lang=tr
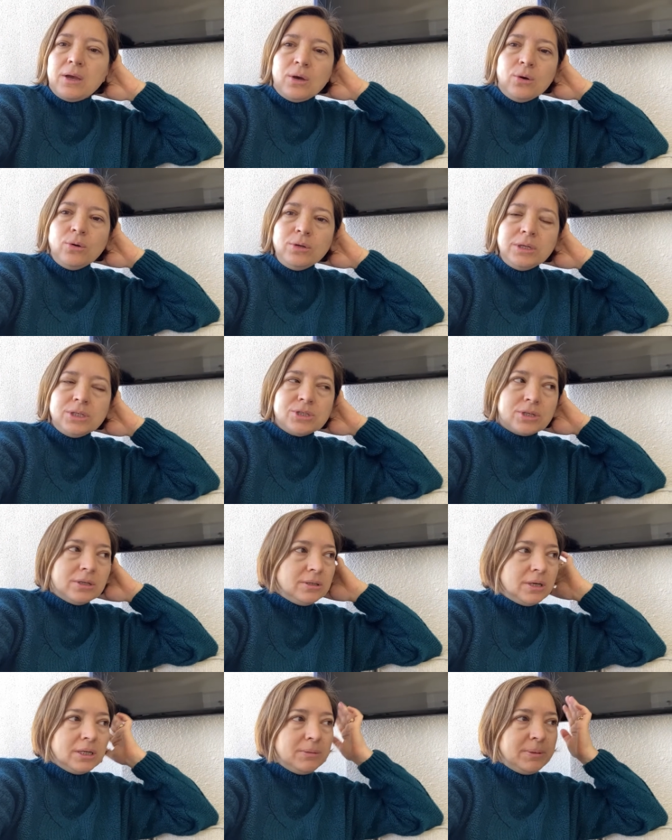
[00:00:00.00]
Öyle
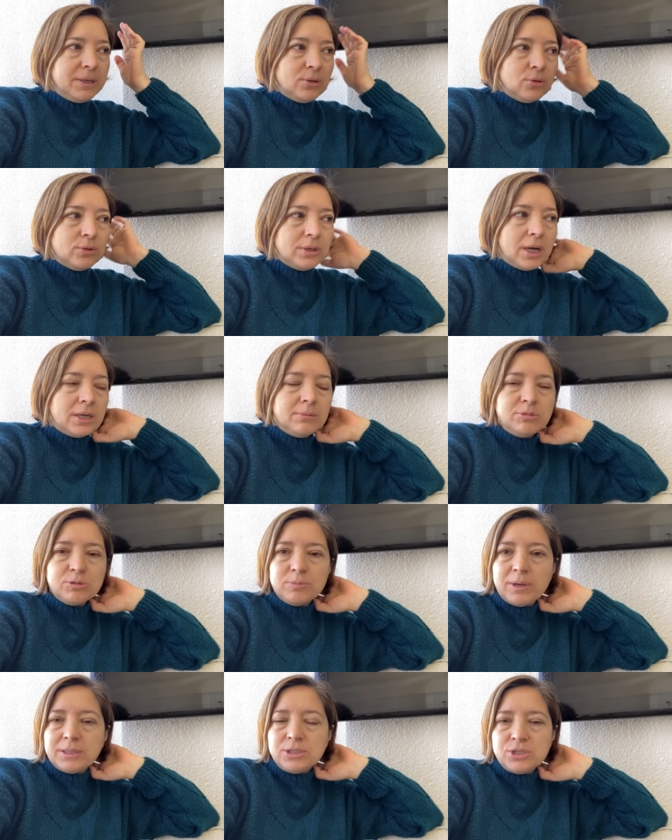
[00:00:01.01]
işte. Ali Bey'i gönderdim.
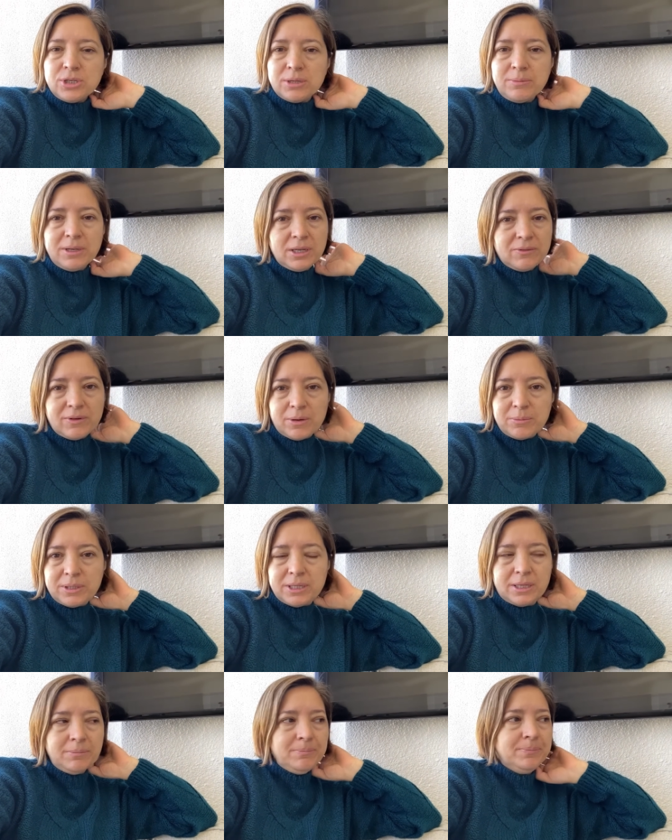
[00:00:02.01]
Şimdi ben işlerime devam
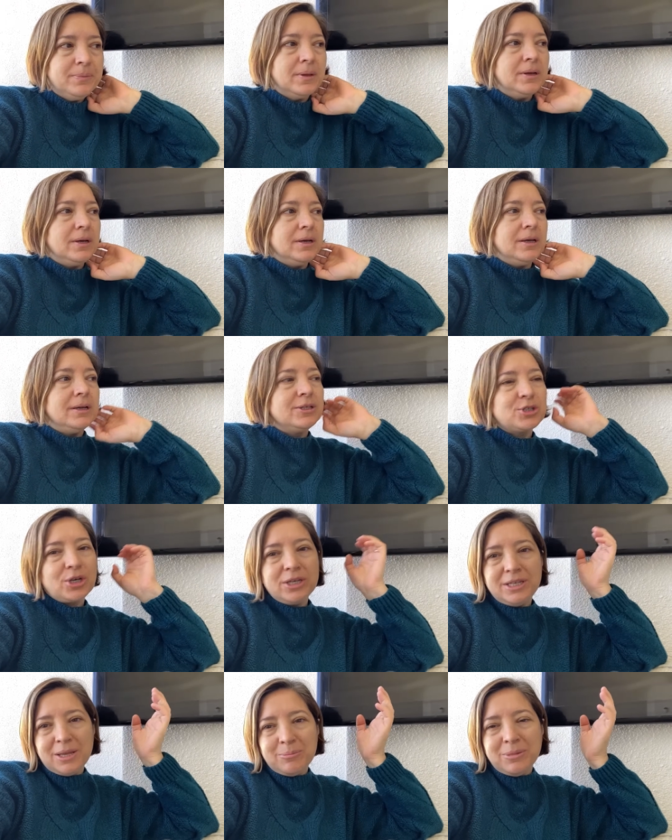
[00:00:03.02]
edeyim. E,
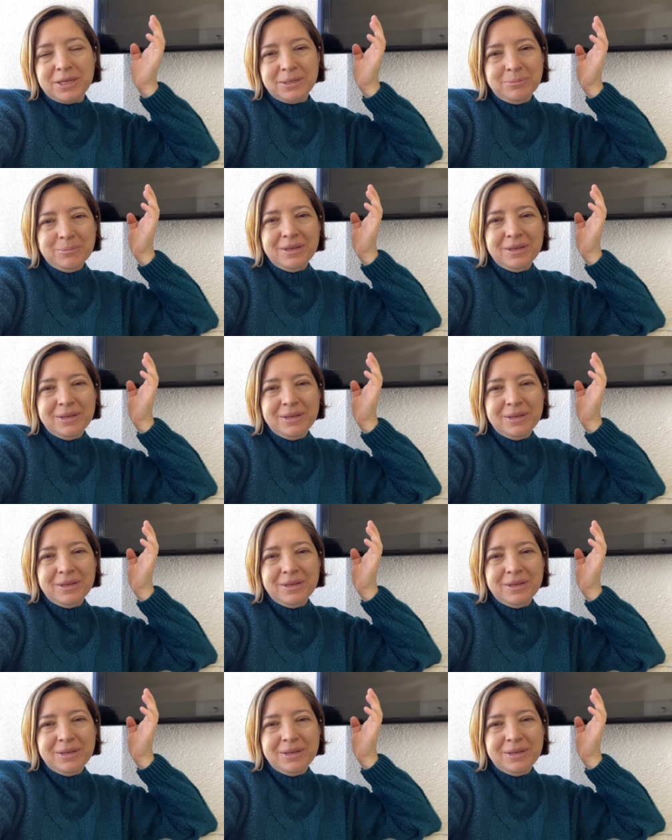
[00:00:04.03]
çayı demledim.